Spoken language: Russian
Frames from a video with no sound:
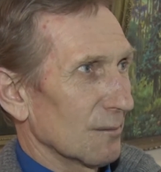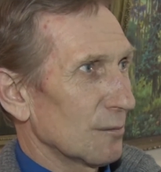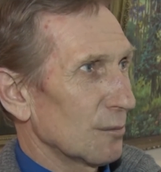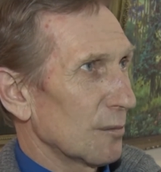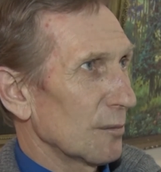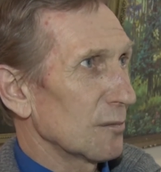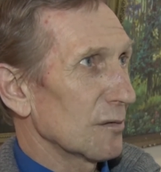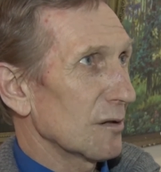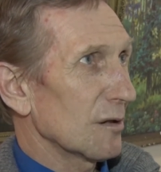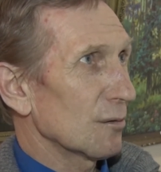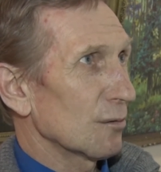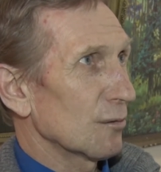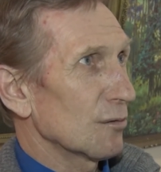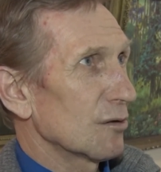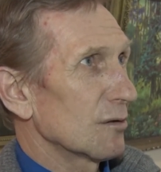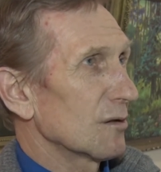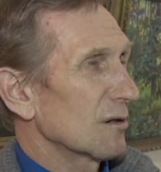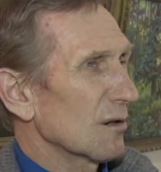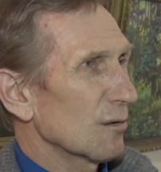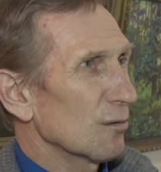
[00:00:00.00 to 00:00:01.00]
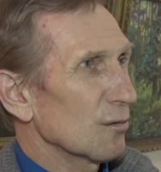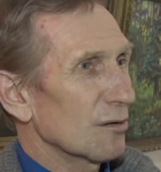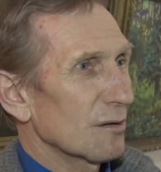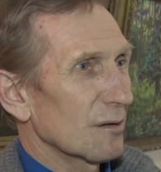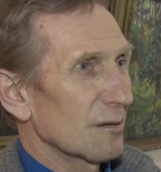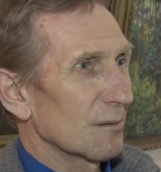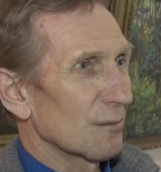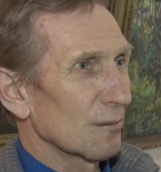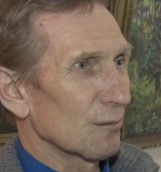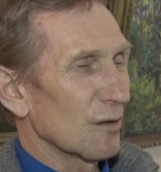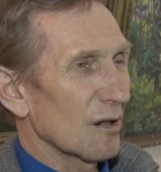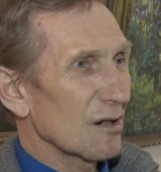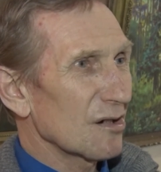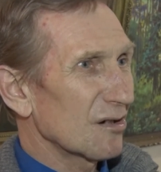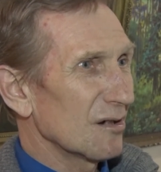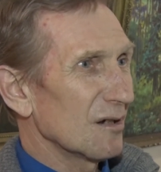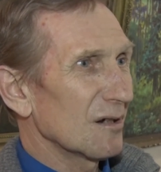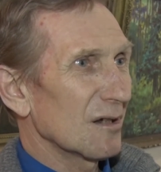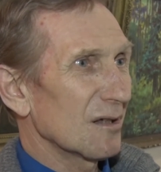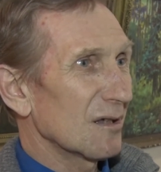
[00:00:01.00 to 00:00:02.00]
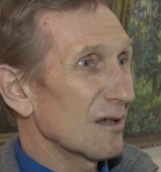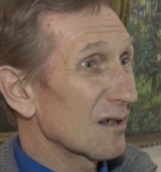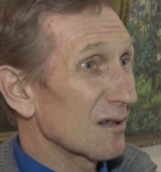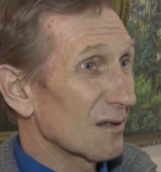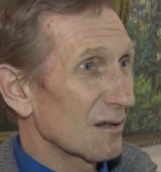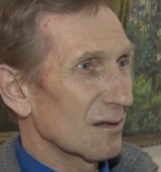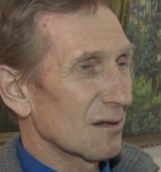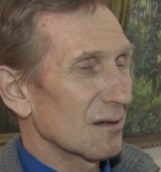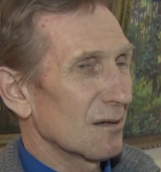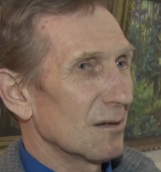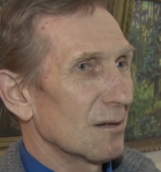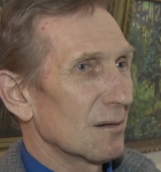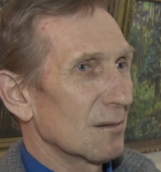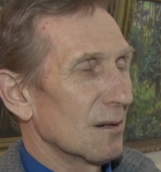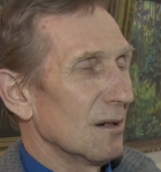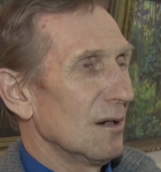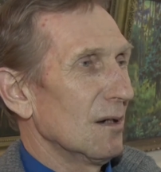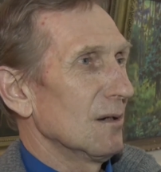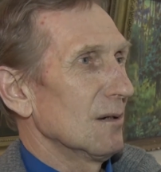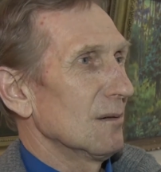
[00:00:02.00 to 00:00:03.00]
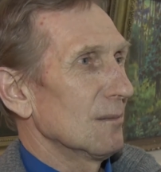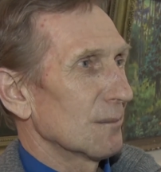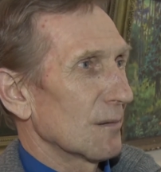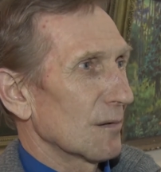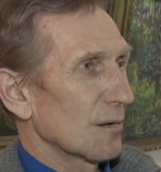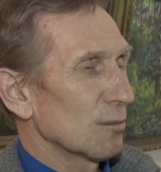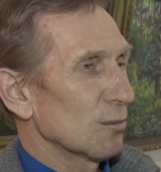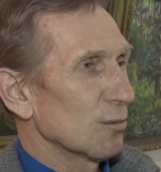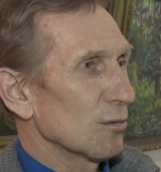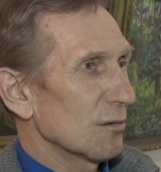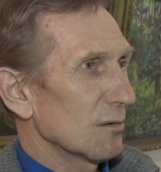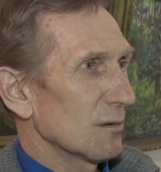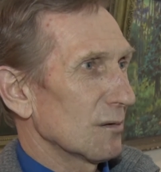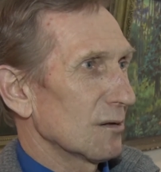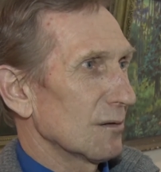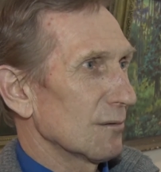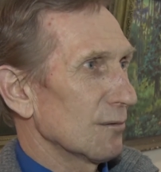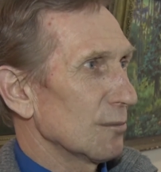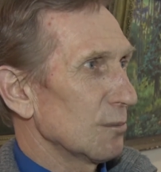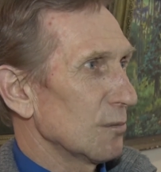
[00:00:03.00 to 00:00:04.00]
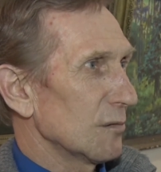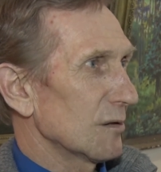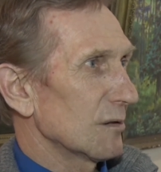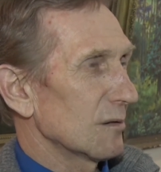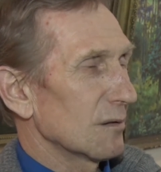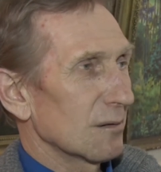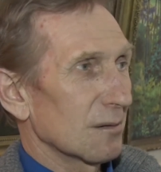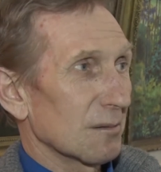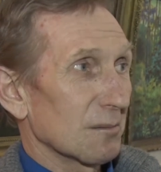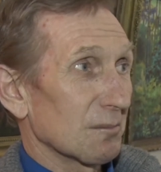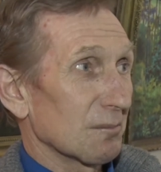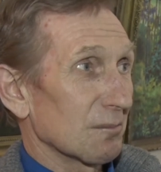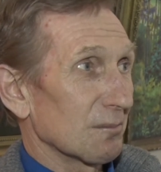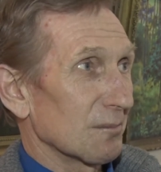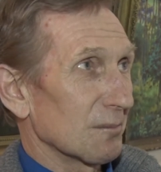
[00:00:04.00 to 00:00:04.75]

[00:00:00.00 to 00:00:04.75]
вспоминаю, очень хорошие, удачные какие-то такие работы живописные.